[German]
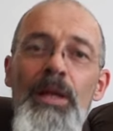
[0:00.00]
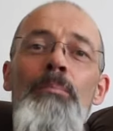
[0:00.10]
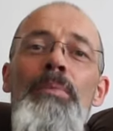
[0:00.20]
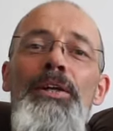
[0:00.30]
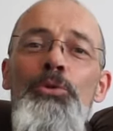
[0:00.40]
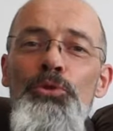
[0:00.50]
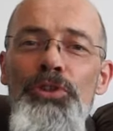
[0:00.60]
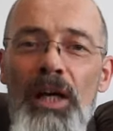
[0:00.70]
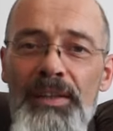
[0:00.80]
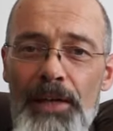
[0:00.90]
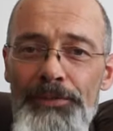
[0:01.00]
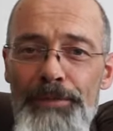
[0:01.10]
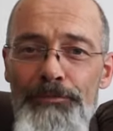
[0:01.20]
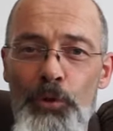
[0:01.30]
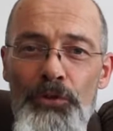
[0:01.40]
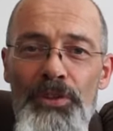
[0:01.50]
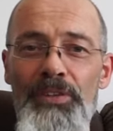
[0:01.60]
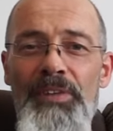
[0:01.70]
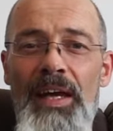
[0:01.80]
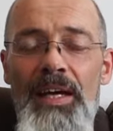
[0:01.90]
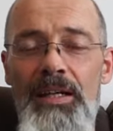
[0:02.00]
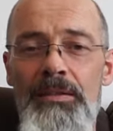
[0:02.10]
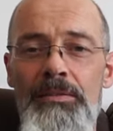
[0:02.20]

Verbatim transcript: Mein Hund jagt da einen Fuchs hinterher.